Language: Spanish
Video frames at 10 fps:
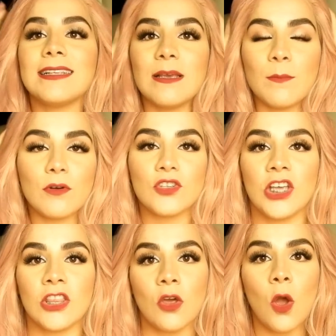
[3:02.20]
al
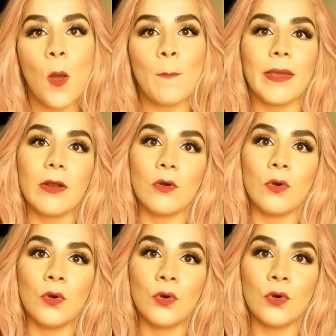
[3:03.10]
100%, pero
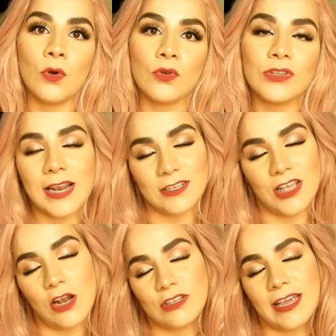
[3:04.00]
se,
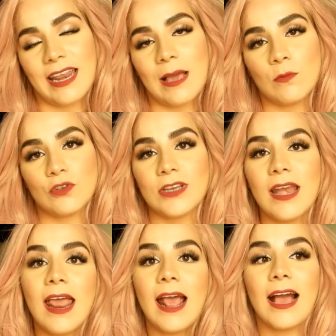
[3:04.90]
se los quería
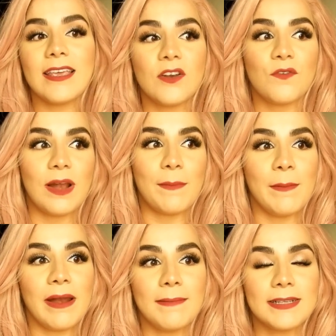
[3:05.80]
mostrar. Ayer fue la
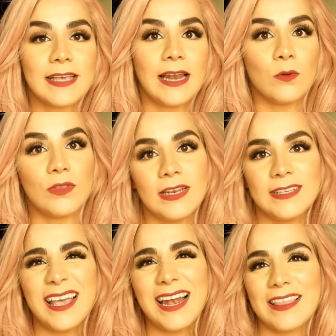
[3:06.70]
primera vez que la
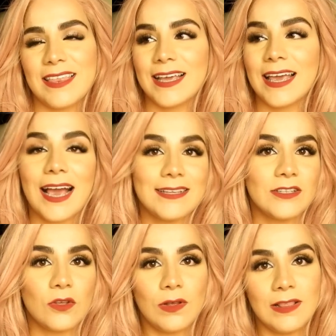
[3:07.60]
utilicé, la traje
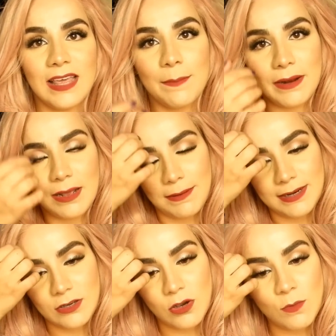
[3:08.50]
casi todo el día para
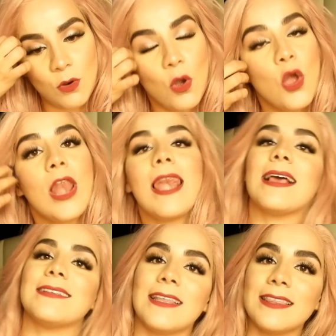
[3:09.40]
ver cómo
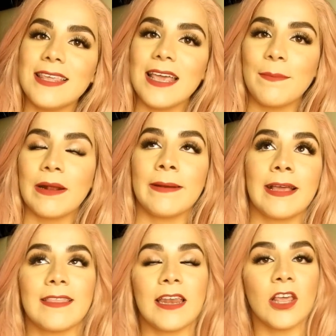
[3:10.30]
la sentía, para
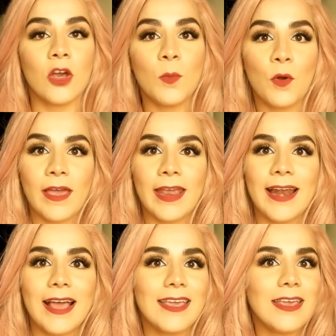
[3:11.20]
ver qué tan incómoda
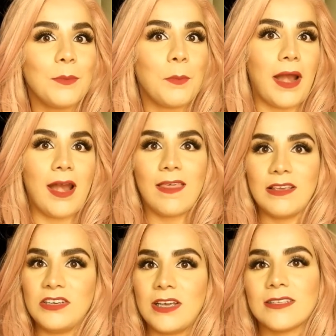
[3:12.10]
era y para
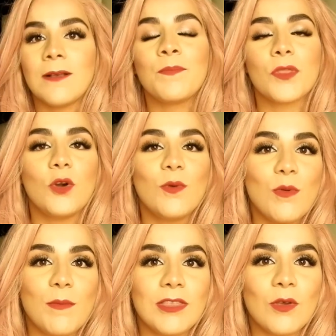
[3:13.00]
nada, chicas. Hubo
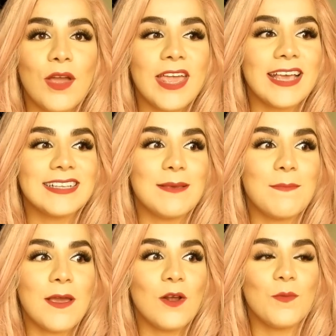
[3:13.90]
un momento en que se
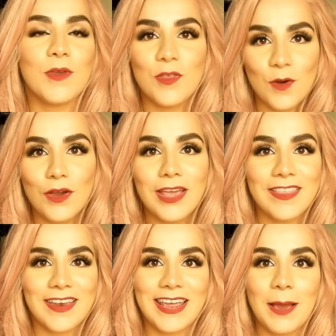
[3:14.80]
me olvidó
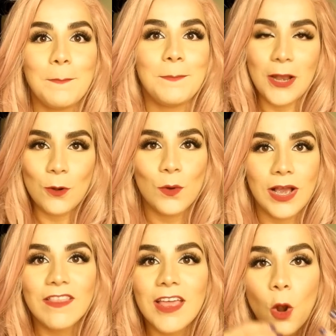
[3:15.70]
que traía
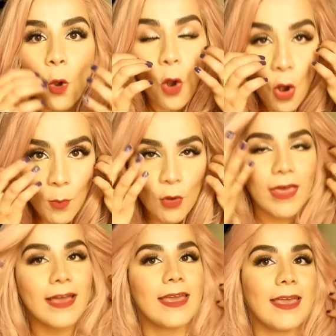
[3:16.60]
peluca de lo
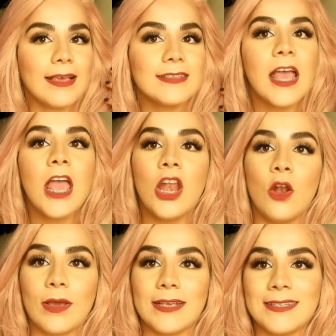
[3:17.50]
cómoda que es.
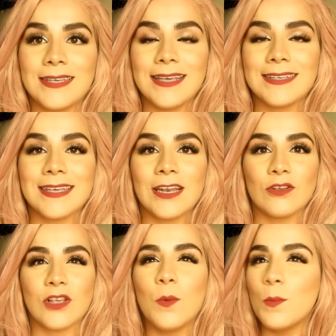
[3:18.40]
Lo que sí es que
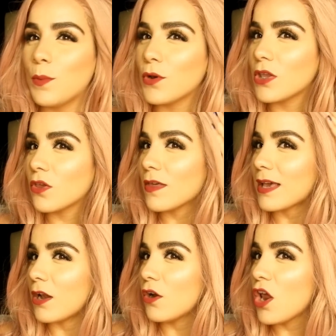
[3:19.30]
nos da un poquito
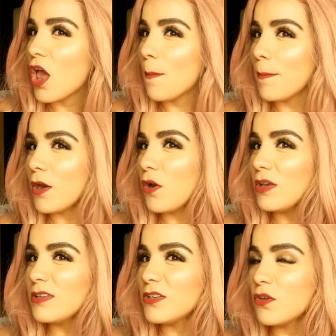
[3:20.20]
de calor, pero
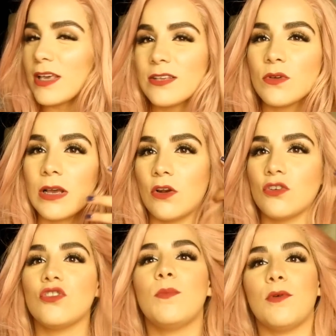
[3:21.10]
siento que es un
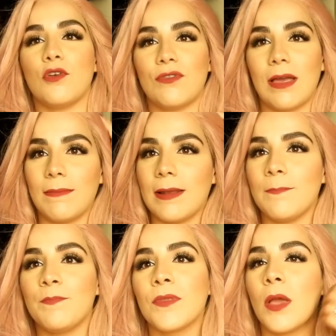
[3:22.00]
calor
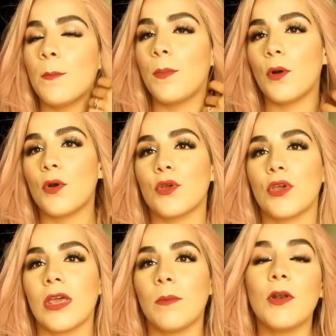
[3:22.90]
soportable
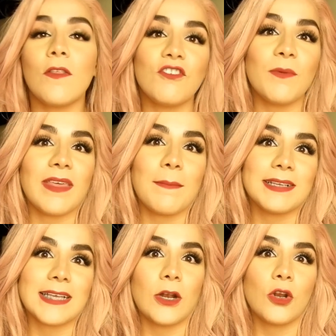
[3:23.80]
porque, bueno, de hecho me da
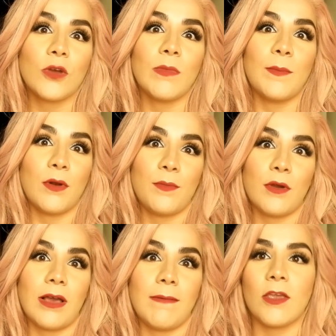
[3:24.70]
más calor que mi
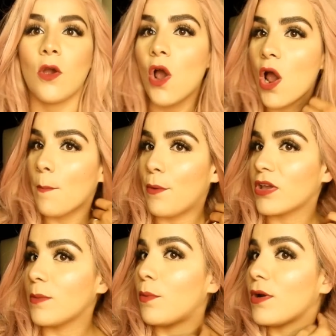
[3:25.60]
propio cabello,
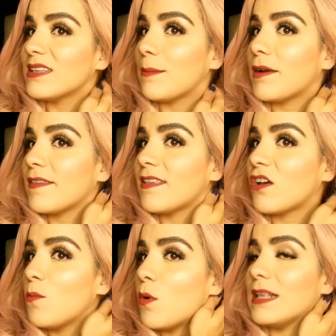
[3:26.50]
porque por esta parte
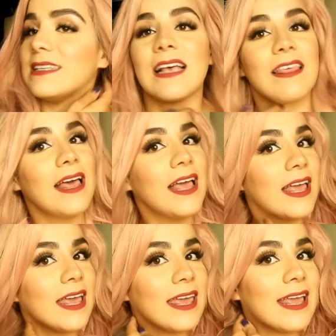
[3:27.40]
está como alzada
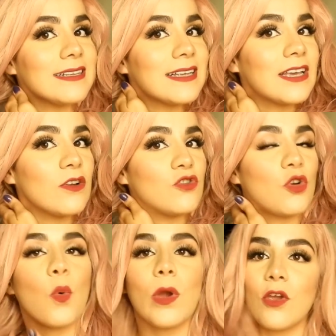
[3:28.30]
y hace que
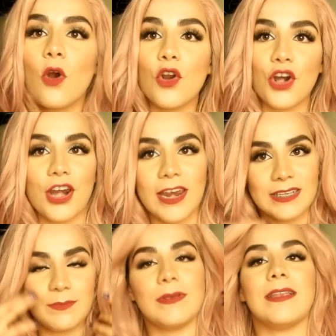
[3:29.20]
nuestro cuello
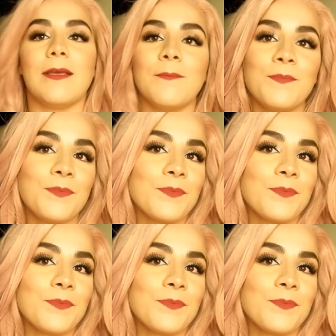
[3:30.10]
respire.